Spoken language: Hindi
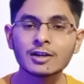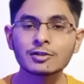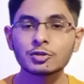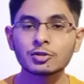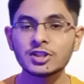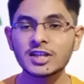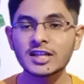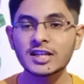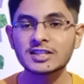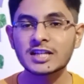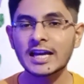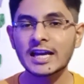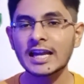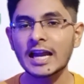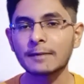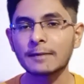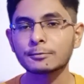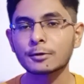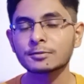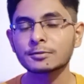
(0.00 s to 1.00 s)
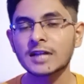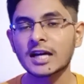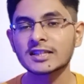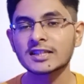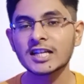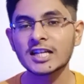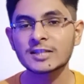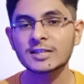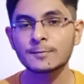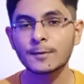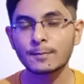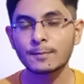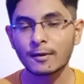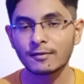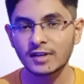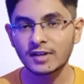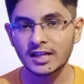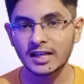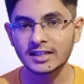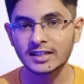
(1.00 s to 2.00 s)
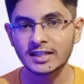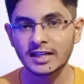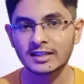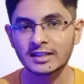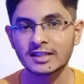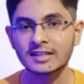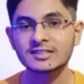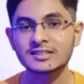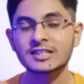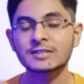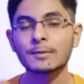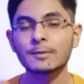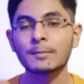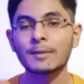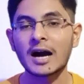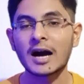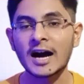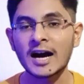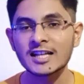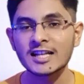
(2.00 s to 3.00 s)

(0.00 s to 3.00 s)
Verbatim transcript: तो ये छह लैपटॉप्स आते हैं HP पवेलियन के अंदर जिसमें हम